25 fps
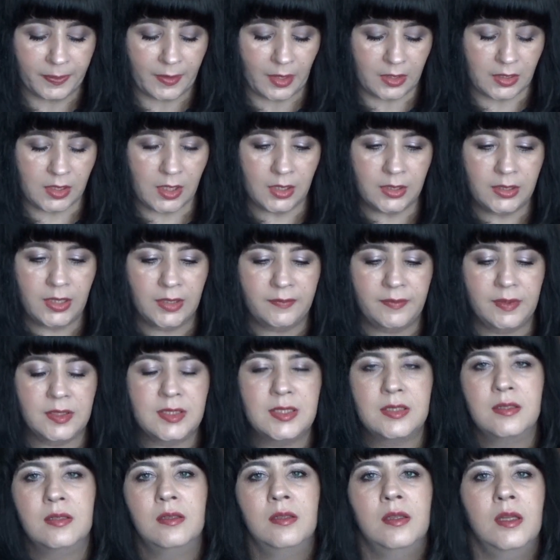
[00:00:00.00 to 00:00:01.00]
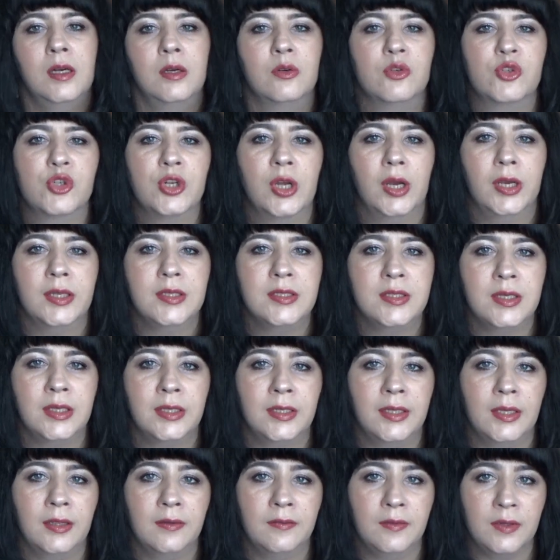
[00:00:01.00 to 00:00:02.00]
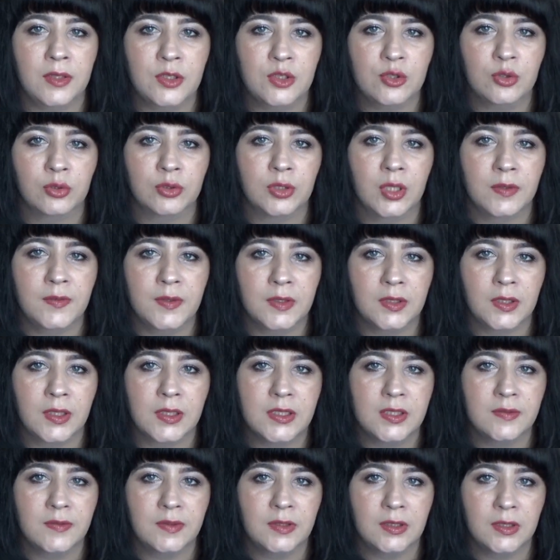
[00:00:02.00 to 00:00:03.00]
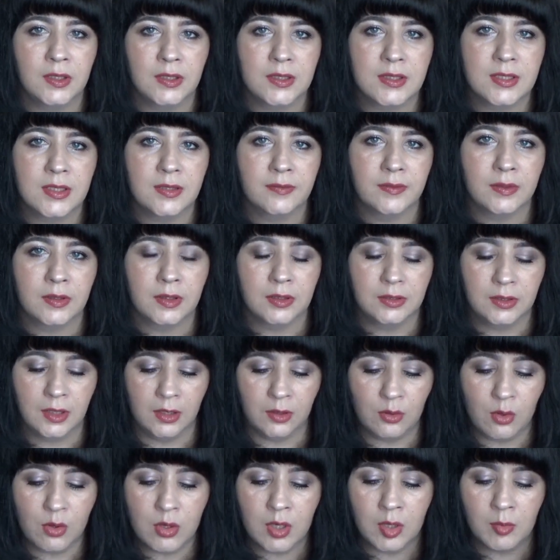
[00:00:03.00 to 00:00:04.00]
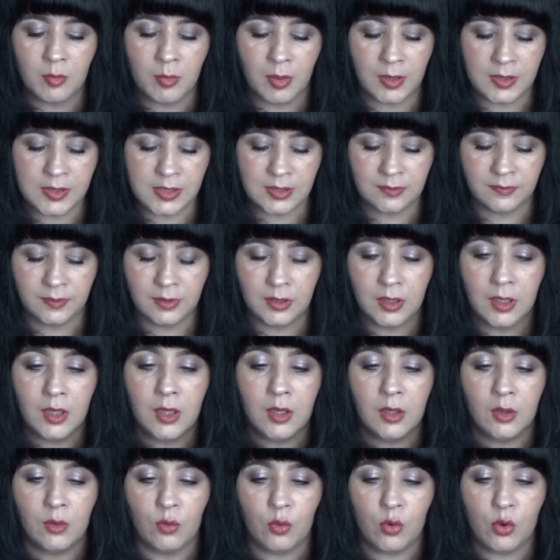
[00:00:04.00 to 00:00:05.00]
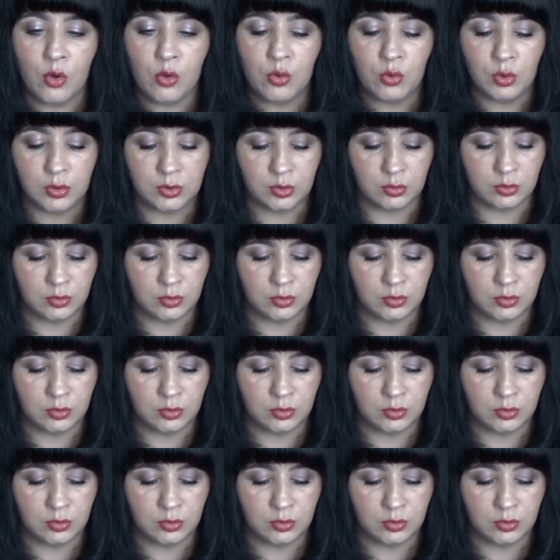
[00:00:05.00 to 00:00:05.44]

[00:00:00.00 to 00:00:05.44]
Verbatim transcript: Я для вас сняла уже отдельное видео новинки 19 каталога «Базовый уход».